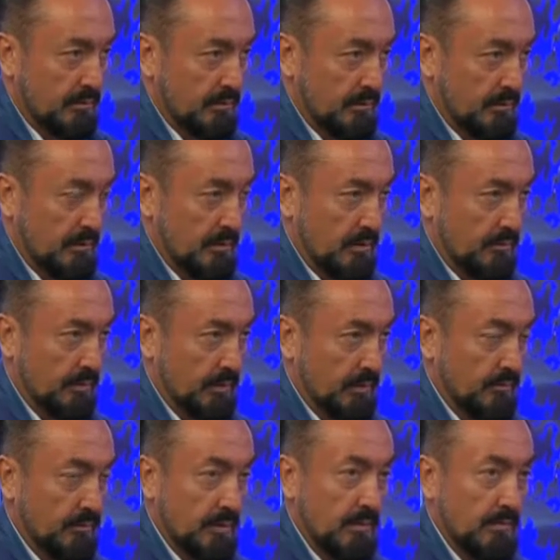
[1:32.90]

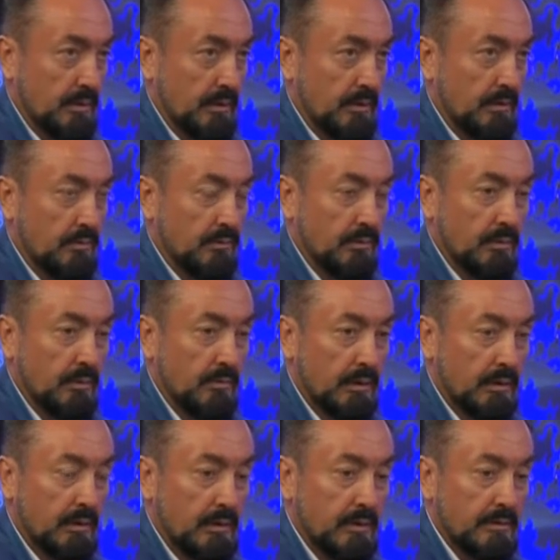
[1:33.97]
Sabredip zamanı iyi kullanmak
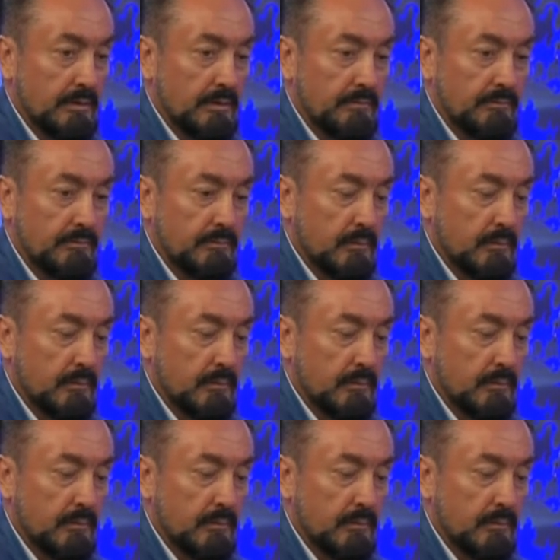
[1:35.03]
lazım.